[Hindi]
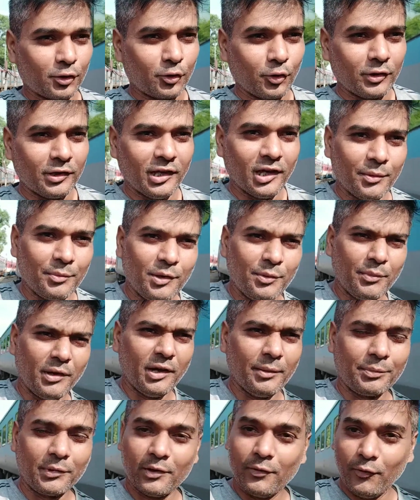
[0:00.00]
तो ये अभी
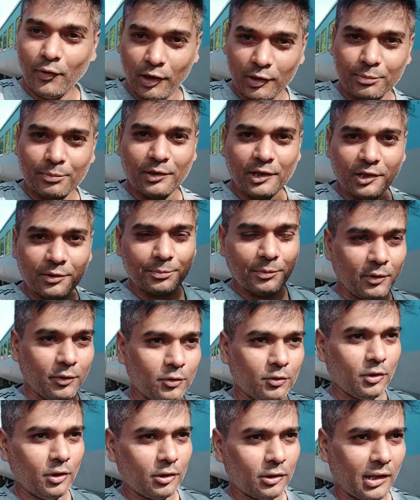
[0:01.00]
मैं अपने वर्क प्लेस पे
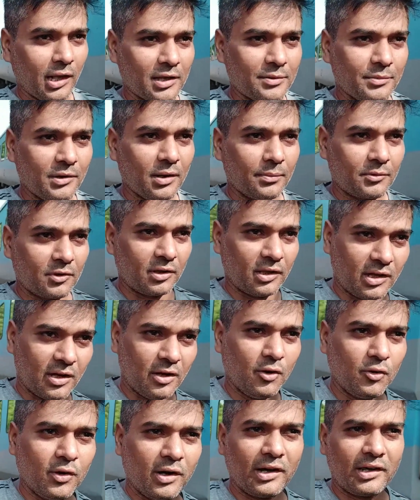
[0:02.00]
हूँ और आज मैं आपको
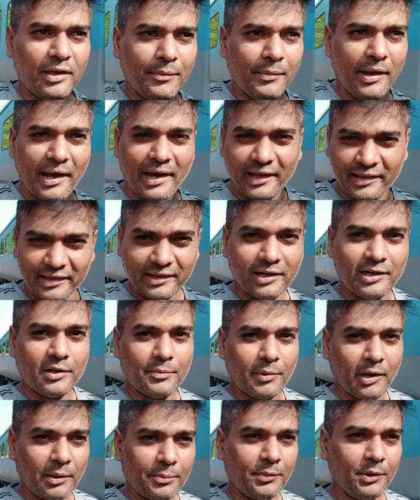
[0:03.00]
दिखाऊंगा कि मैकेनिकल
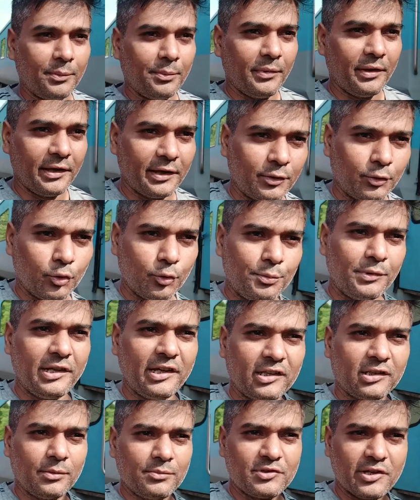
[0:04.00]
डिपार्टमेंट में एक ग्रुप डी
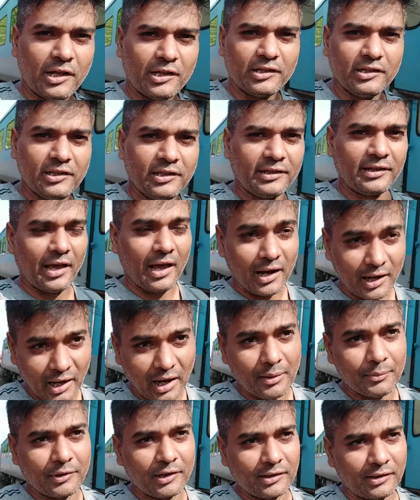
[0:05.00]
कर्मचारी क्या
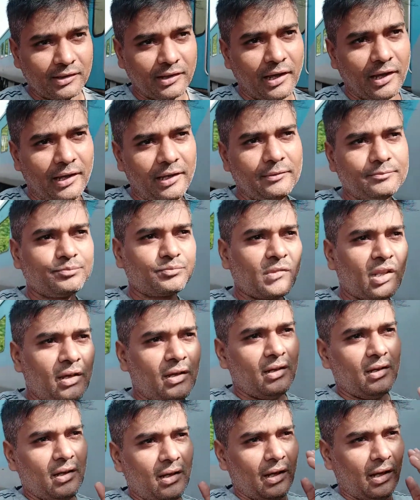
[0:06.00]
काम करता है
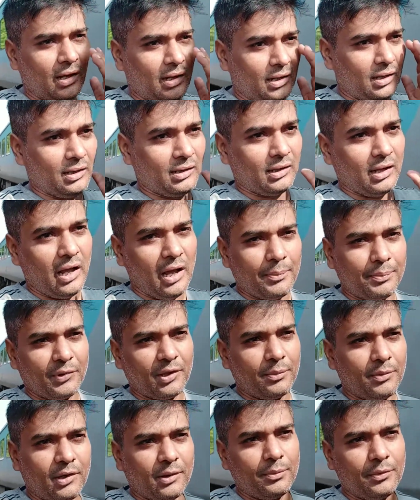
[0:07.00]
अगर
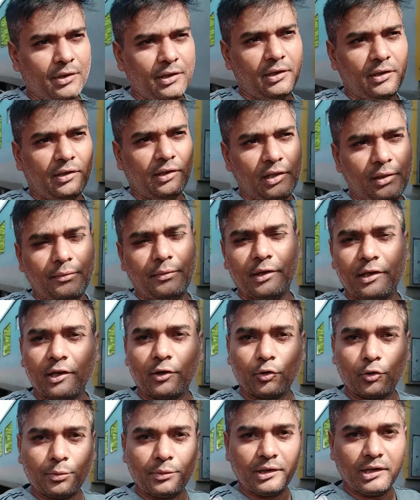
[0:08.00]
आपने भी अभी रेलवे के
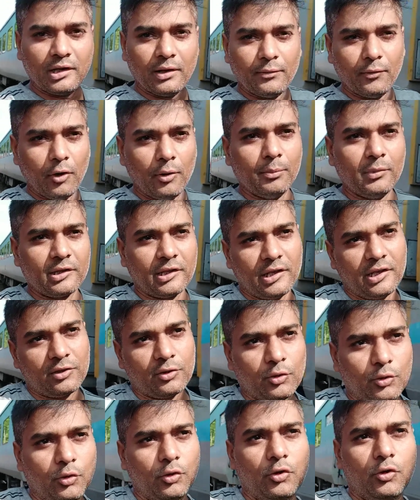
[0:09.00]
ग्रुप डी का फॉर्म भरा है
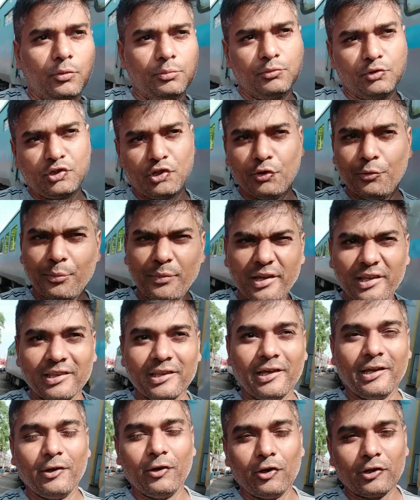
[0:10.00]
तो मुझे
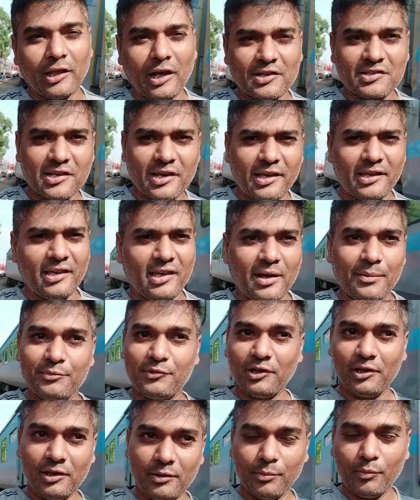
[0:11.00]
उम्मीद है और आशा है कि आप
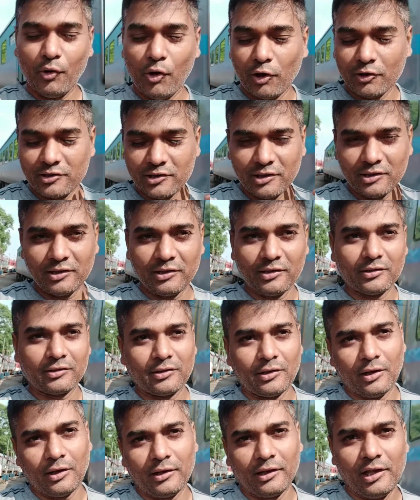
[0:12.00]
जल्द बहुत जल्द इस
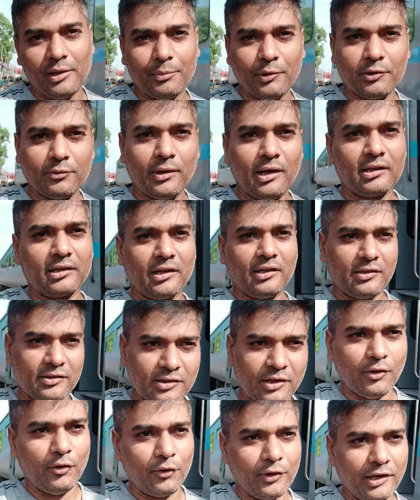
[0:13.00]
रेल परिवार का
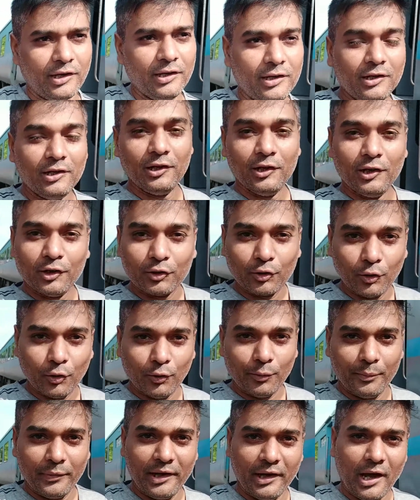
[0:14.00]
हिस्सा होंगे
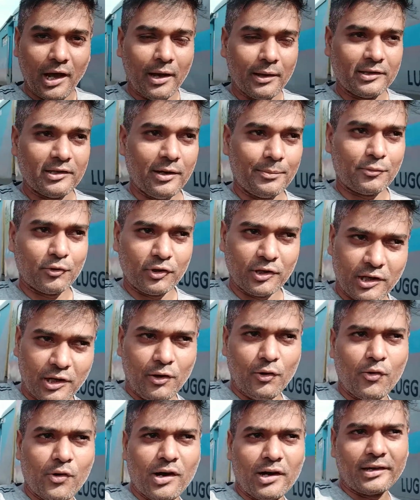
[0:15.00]
तो मैं आज आपको
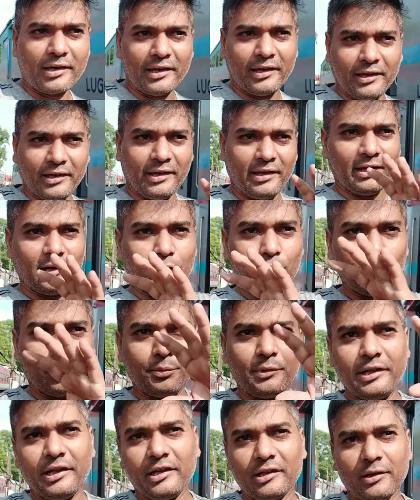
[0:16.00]
दिखाऊंगा कि एक
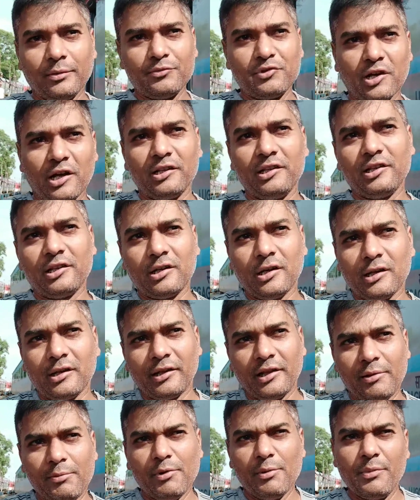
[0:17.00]
ग्रुप डी कर्मचारी का
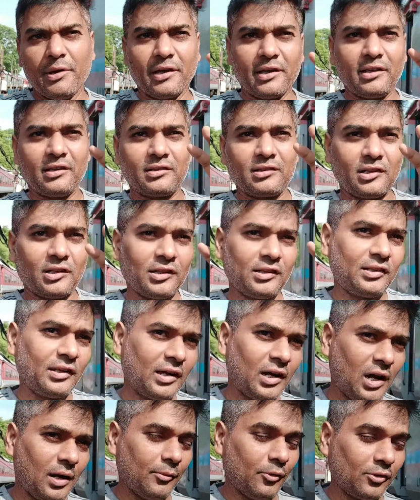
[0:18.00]
रेलवे में किस तरह से
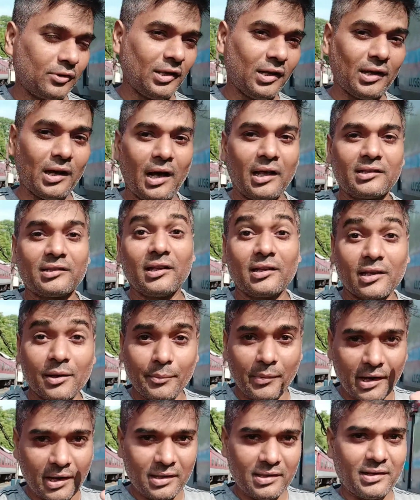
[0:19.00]
काम होता है खास करके
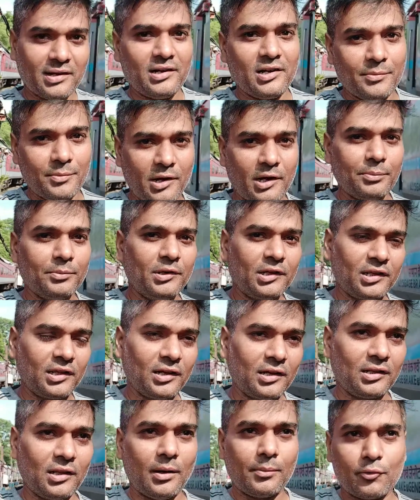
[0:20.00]
मैकेनिकल डिपार्टमेंट के
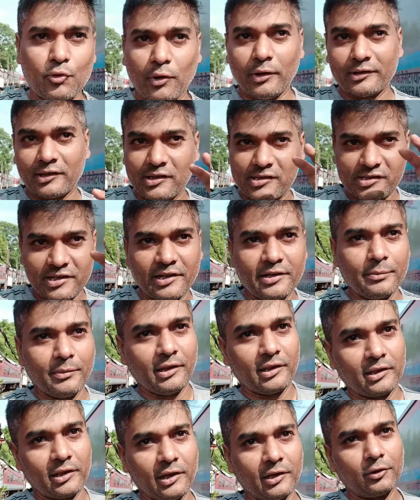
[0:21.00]
अगर आपको असिस्टेंट
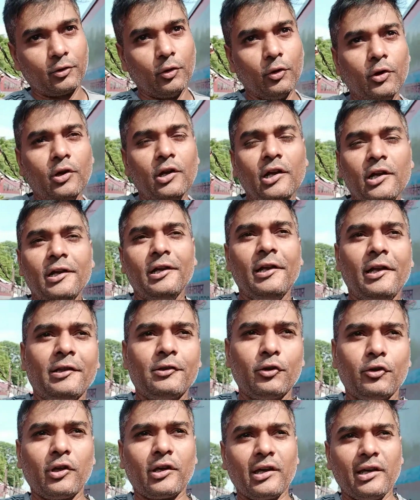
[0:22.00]
मिलता है तो
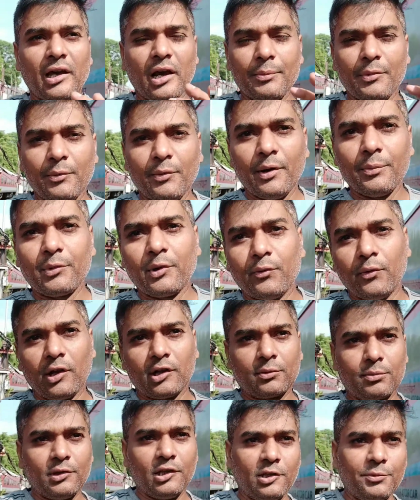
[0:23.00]
तो देखिए यहाँ पे मैं अपने
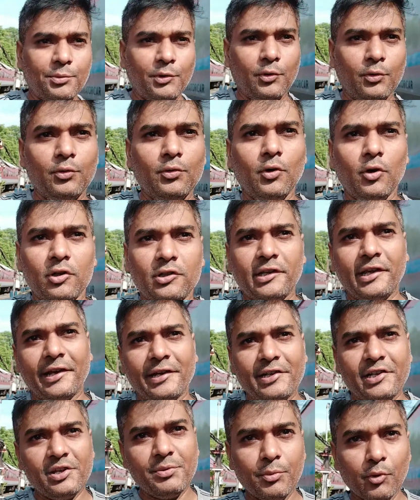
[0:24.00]
वर्क प्लेस पे हूँ और ये
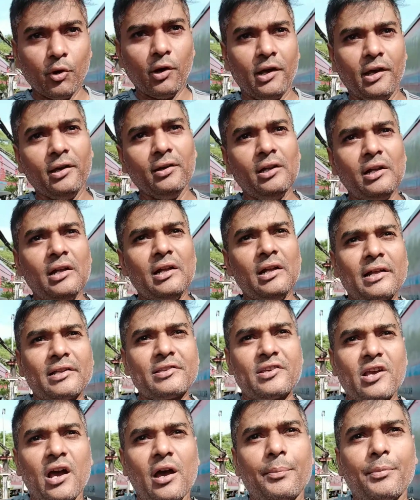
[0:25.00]
एक डिपो है
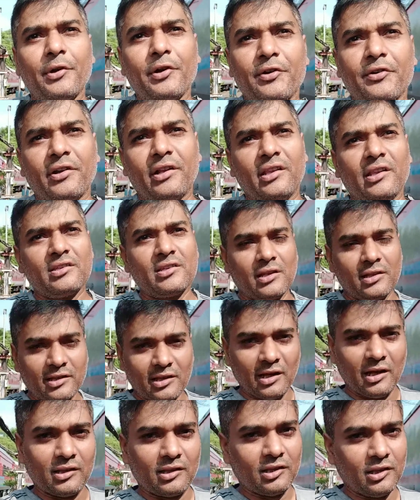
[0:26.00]
जहाँ पे ट्रेनें चल
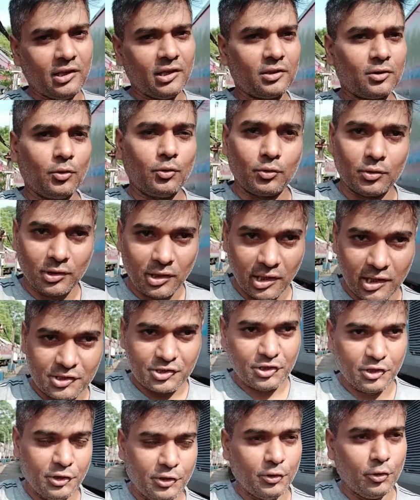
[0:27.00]
के आती हैं तो उनका
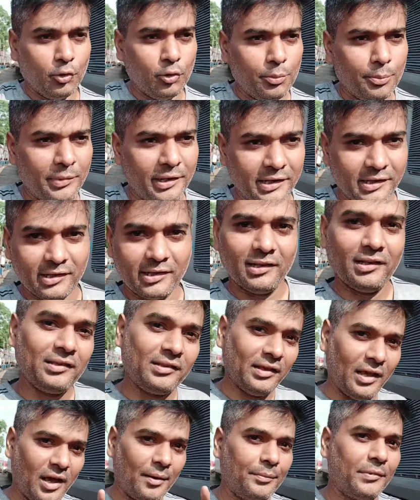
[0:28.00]
शेड्यूल
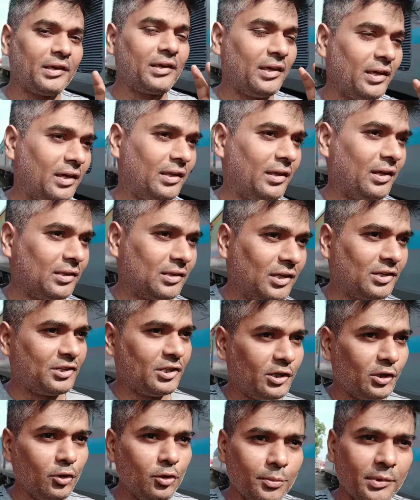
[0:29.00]
मेंटेनेंस यहाँ पे किया जाता है
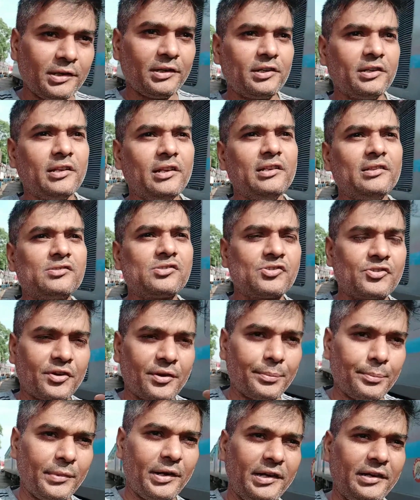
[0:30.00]
शेड्यूल मेंटेनेंस
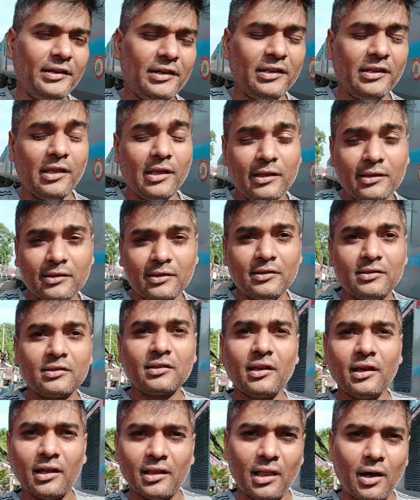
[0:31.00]
ट्रिप मेंटेनेंस
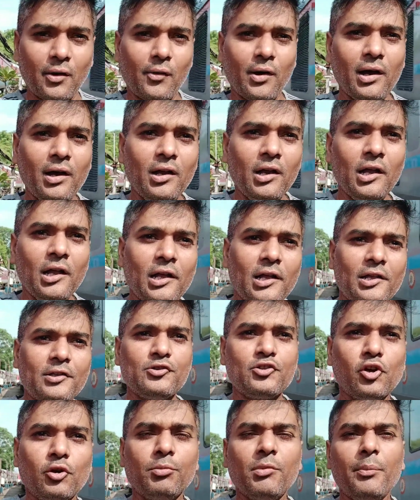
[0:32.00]
इसके अलावा
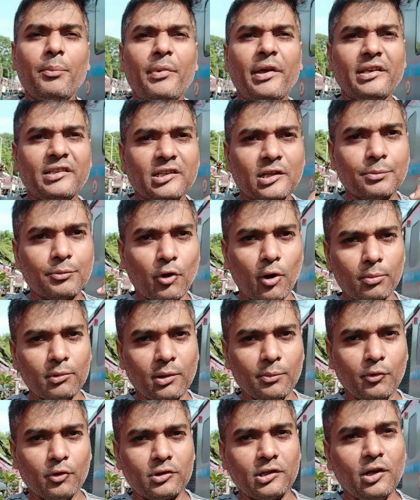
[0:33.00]
जो उनमें मेजर
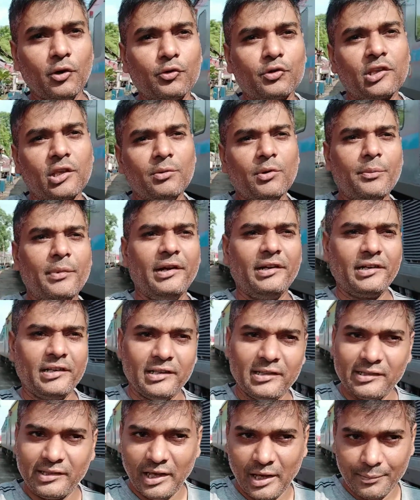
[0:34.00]
प्रॉब्लम होता है उसकी भी
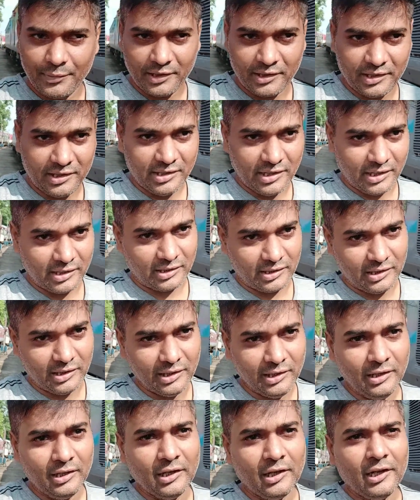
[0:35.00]
मेंटेनेंस यहाँ पे की जाती
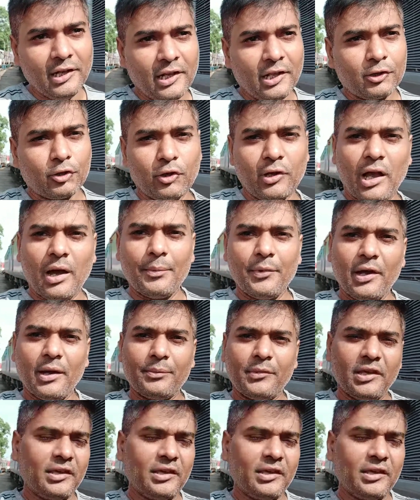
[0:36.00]
है तो यहाँ पे आप